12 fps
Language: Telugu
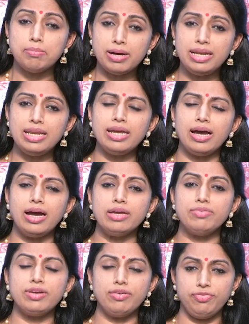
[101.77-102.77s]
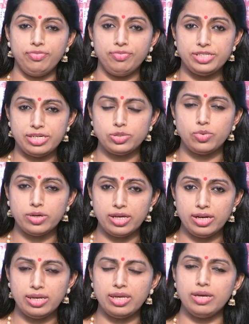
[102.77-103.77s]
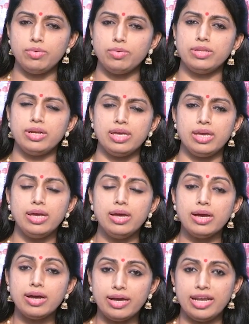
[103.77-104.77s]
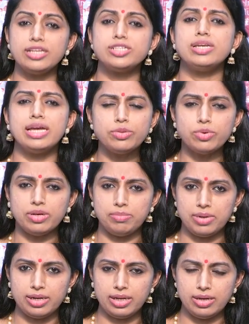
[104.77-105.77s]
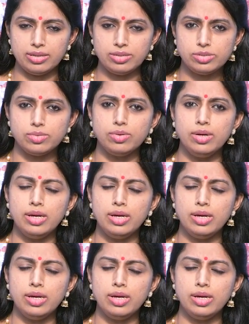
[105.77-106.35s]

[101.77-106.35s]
మళ్ళీ ఐవీఎఫ్ చేసుకోవటానికి కొందరికి కరేజ్ లేదు అనమాట సో